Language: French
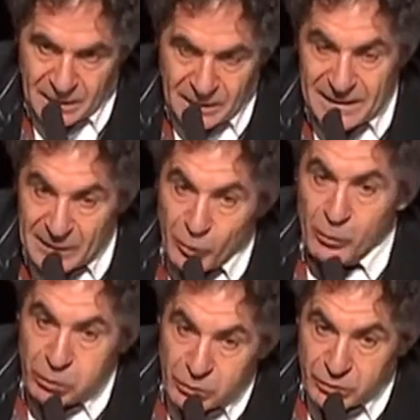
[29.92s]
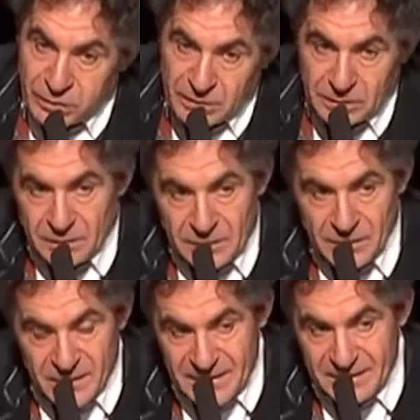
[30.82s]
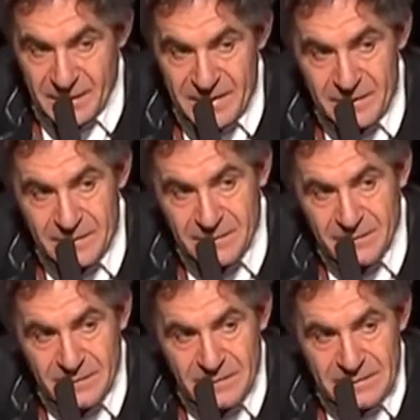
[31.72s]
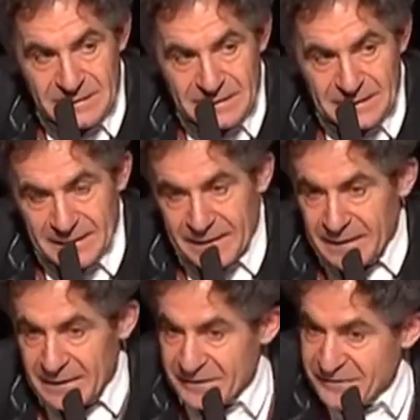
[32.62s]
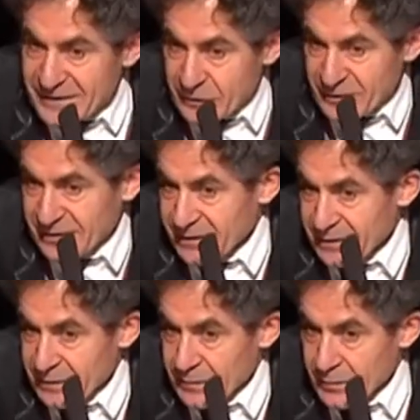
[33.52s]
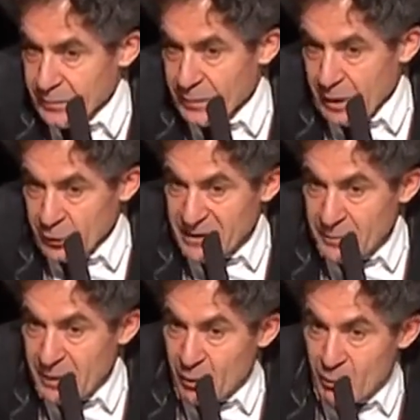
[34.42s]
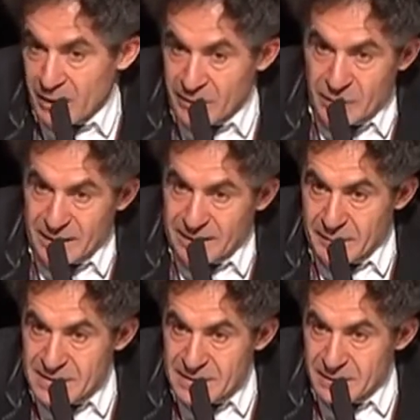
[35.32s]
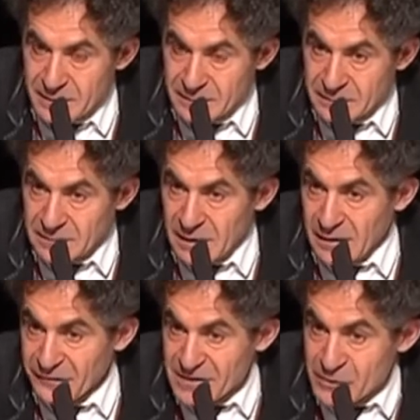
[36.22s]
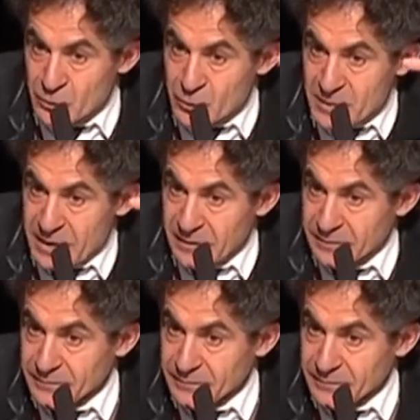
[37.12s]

Il est debout dans cette cabine et il fait entrer par une des parois de la cabine un faisceau de lumière.